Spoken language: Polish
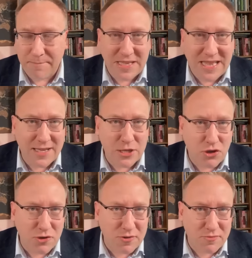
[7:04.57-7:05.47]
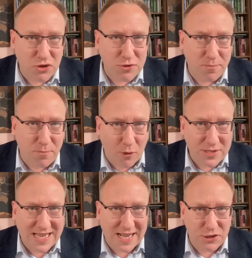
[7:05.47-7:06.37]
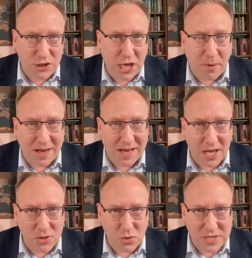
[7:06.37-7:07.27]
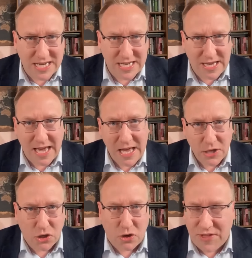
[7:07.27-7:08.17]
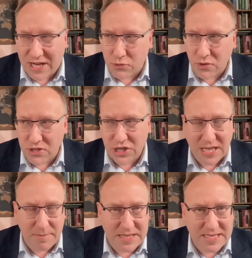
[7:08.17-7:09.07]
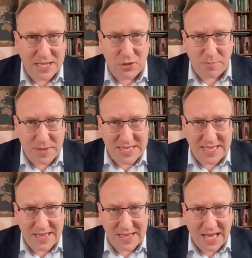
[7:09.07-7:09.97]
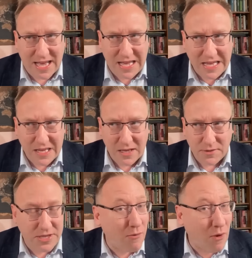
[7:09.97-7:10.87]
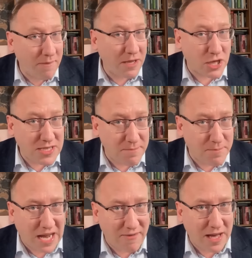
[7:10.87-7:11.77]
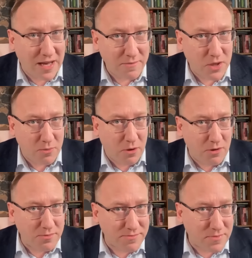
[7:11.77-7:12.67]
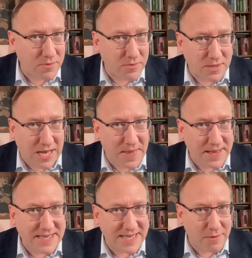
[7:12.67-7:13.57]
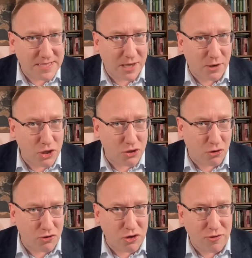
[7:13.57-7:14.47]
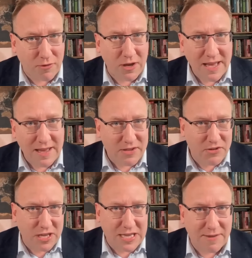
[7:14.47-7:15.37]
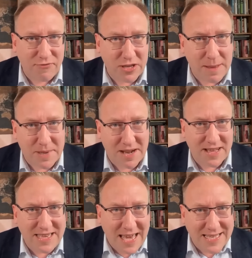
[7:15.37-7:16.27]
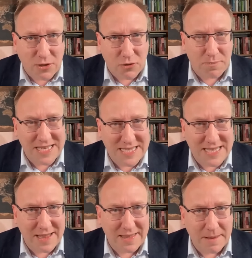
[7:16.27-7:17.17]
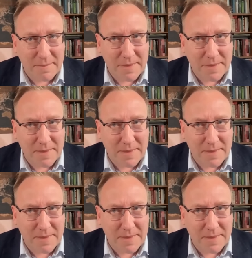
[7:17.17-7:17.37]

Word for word: Pytanie, czy, czy, czy Polska, dzisiaj Ukrainie, czy kontaktując się z administracją prezydenta, nie łamie czasem prawa, no bo kadencja Zełenskiego się skończyła. No, tak. świetle prawa nie jest on prezydentem.